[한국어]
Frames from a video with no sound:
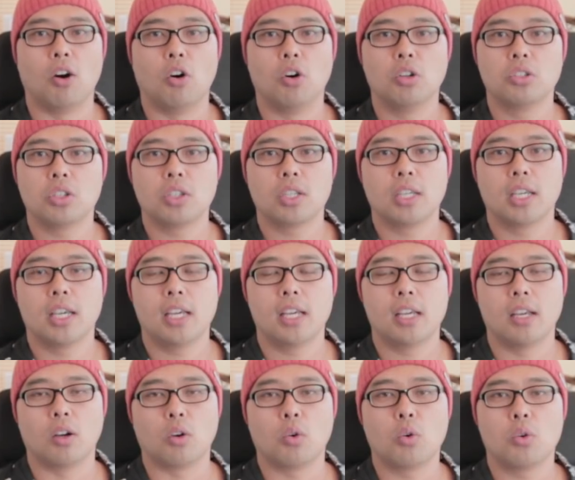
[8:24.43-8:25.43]

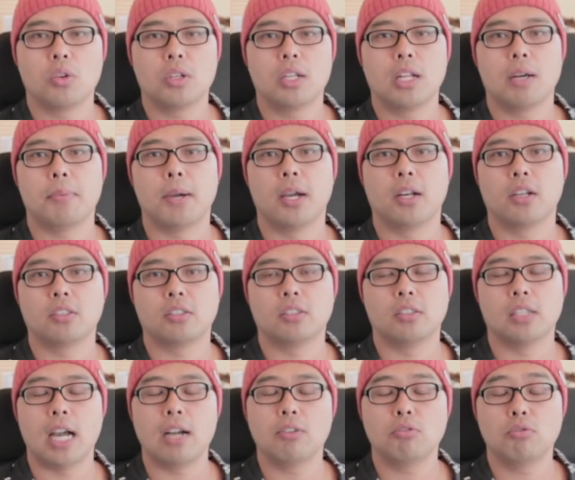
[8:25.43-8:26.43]
어저께 코로나 바이러스
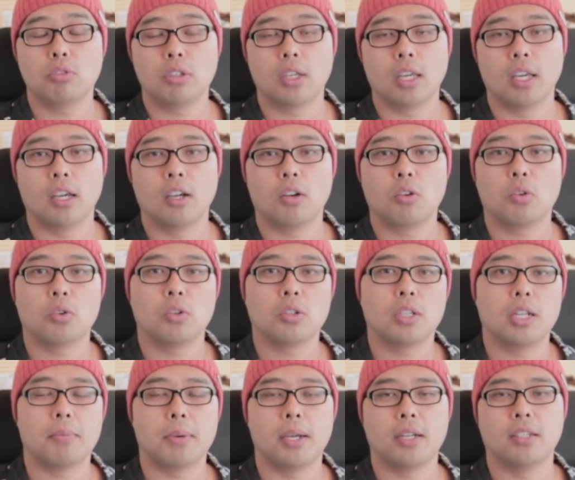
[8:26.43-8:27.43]
한국의
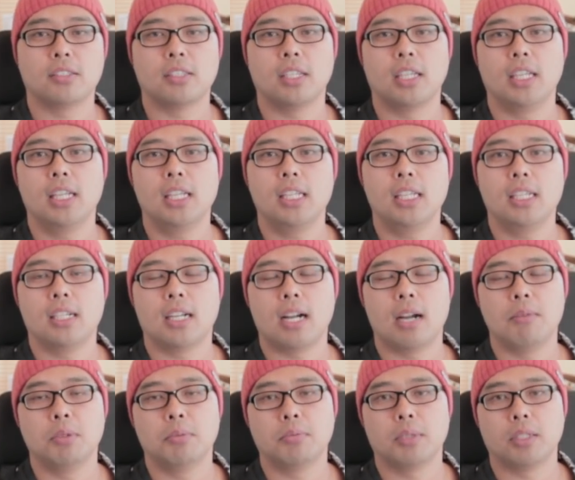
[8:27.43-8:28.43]
코로나 바이러스 일일
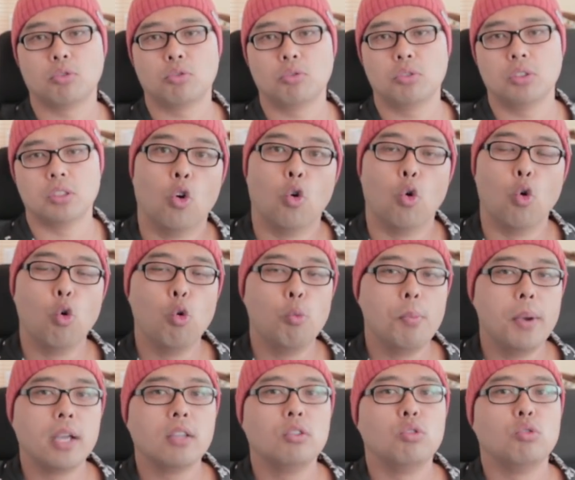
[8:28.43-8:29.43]
감염자 수는
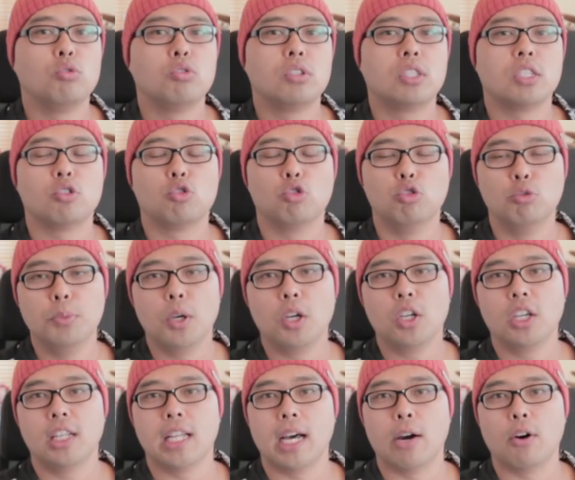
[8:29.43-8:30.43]
오백육십구
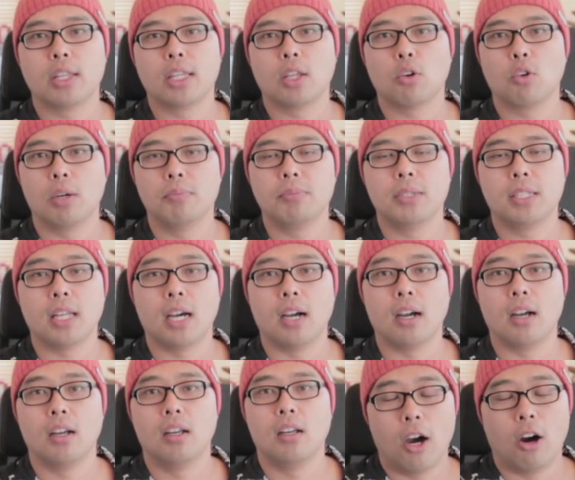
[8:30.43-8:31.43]
명이 나왔다고
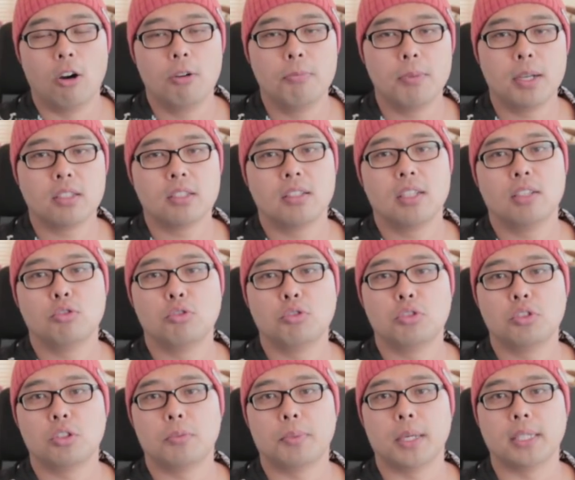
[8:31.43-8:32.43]
합니다. 얼마 전에
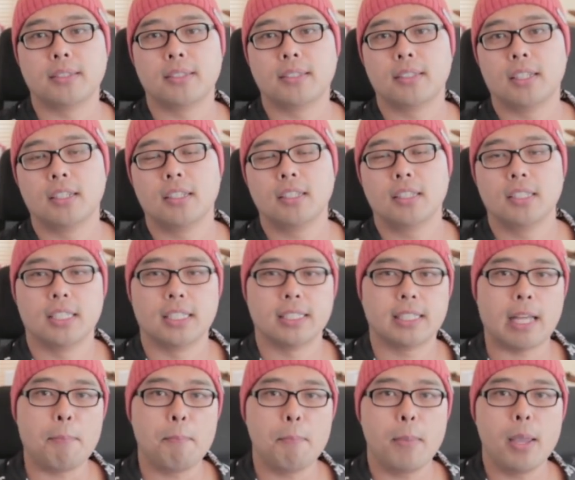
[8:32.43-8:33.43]
뉴스를 봤을 때는 이제
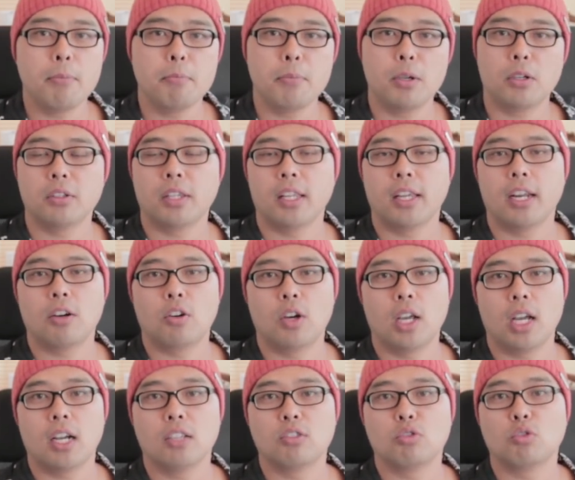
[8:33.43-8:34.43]
삼백 명대라고
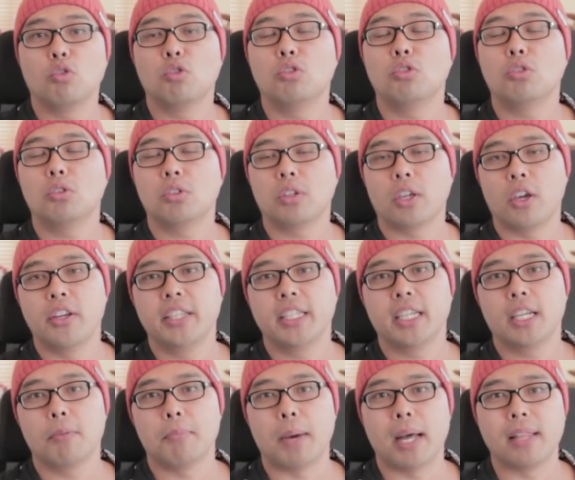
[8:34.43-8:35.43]
해가지고
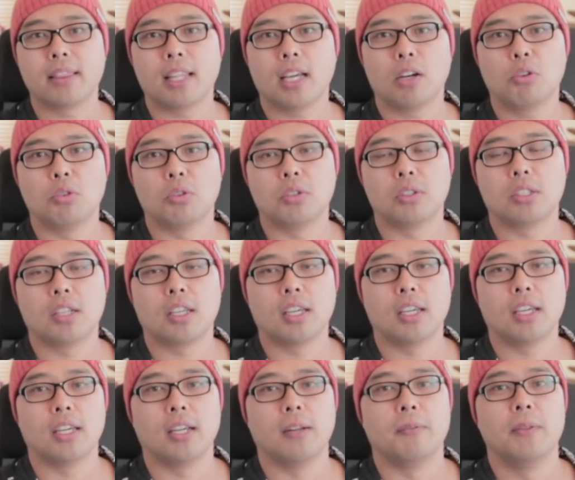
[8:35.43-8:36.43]
굉장히 많다고
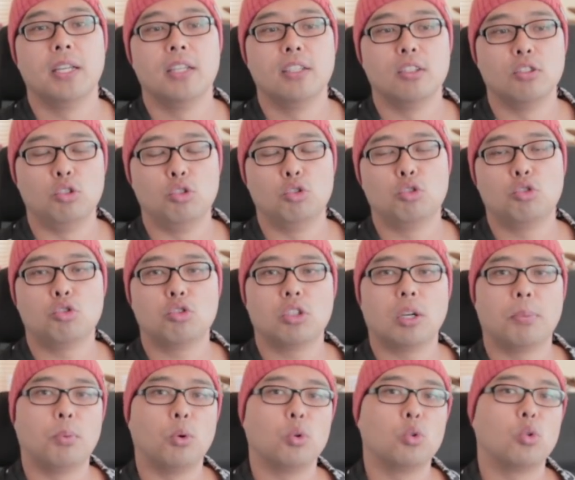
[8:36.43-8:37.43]
그렇게
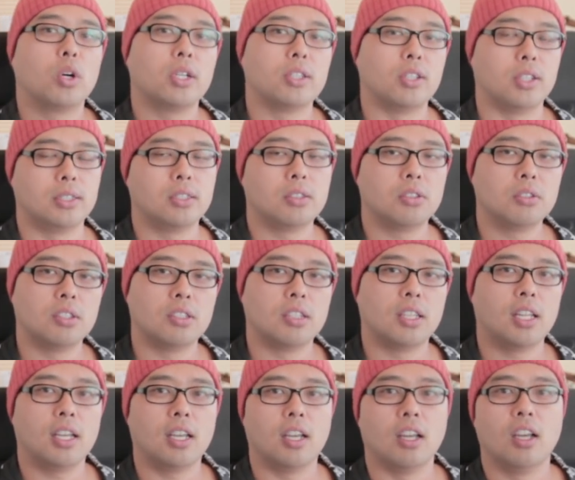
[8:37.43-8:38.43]
뉴스가 보도가
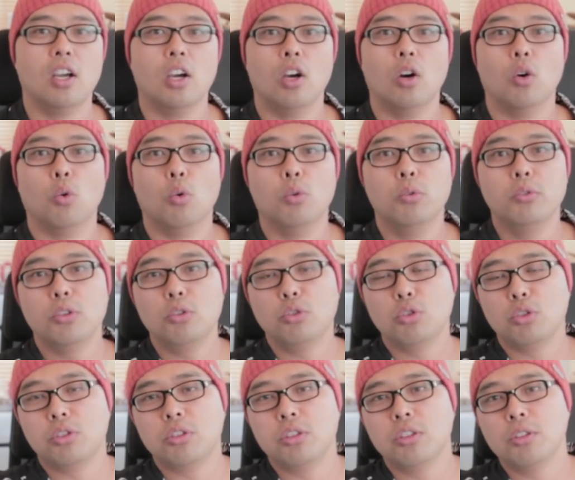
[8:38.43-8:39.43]
됐었는데 오늘
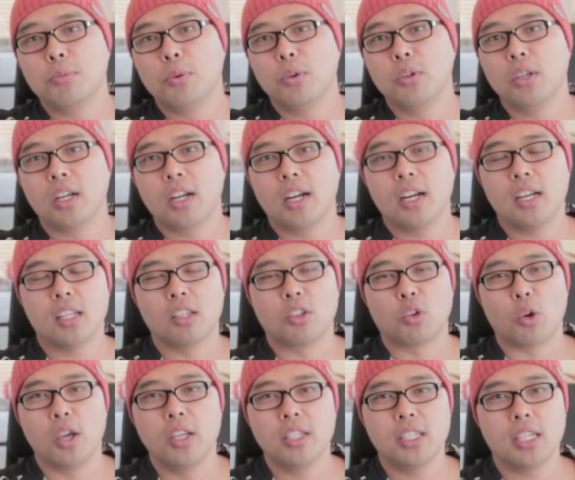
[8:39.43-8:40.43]
뉴스 보니까
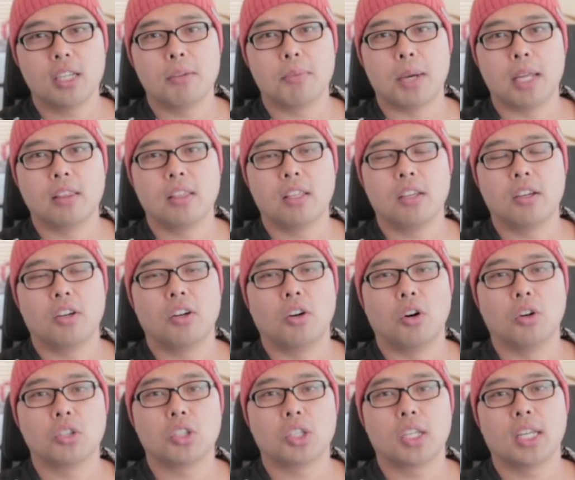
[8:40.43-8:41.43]
굉장히 많네요.
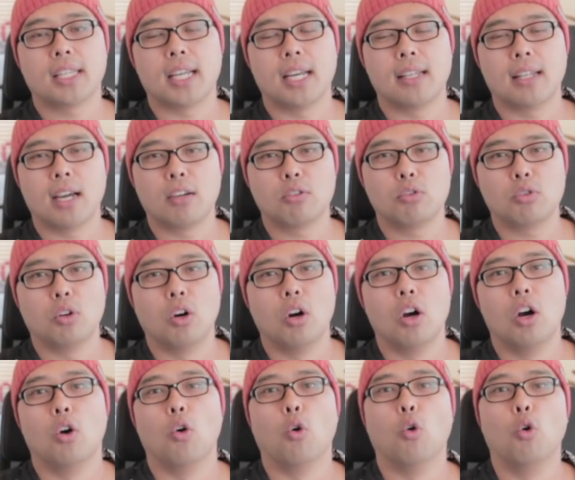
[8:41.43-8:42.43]
어저께 단 하루
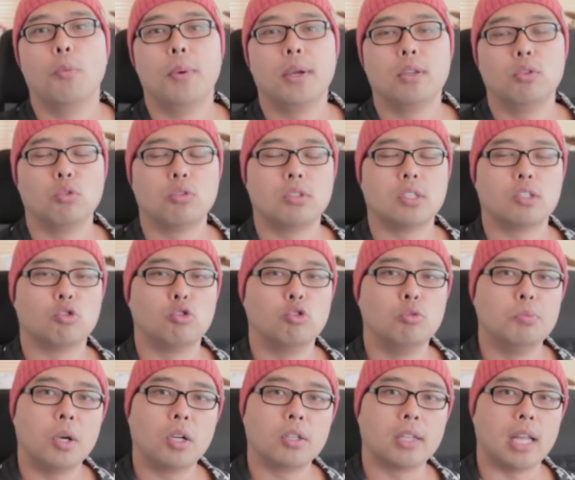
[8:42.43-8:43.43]
오백육십구
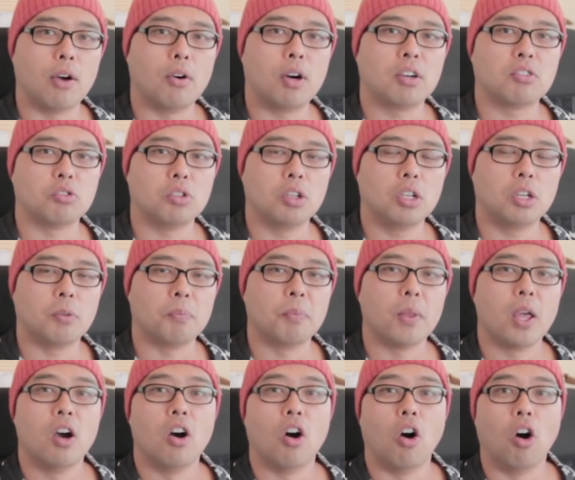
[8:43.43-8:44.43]
명 나왔고요.
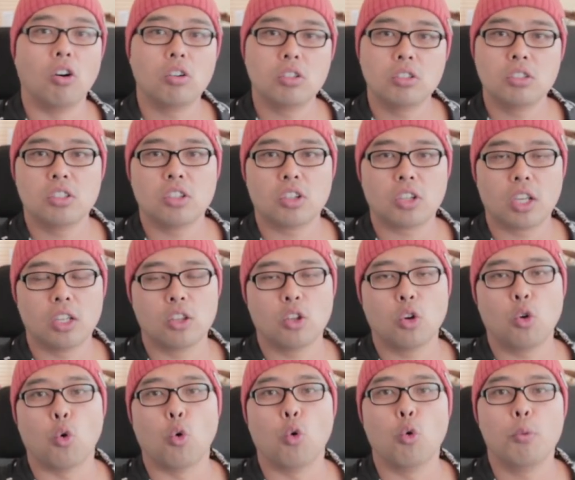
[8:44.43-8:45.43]

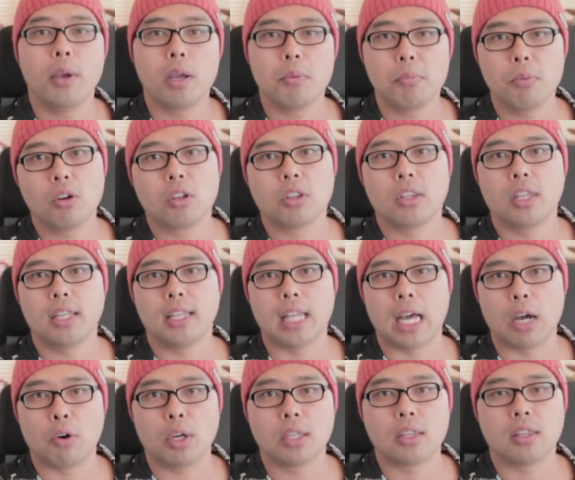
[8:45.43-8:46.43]
엊그저께도 오백 명대
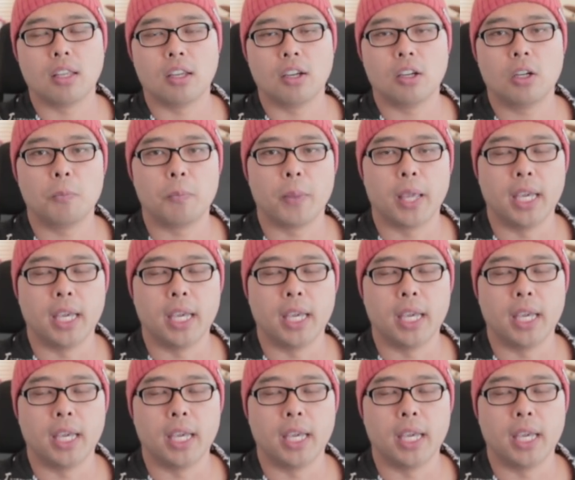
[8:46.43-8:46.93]
나왔대요.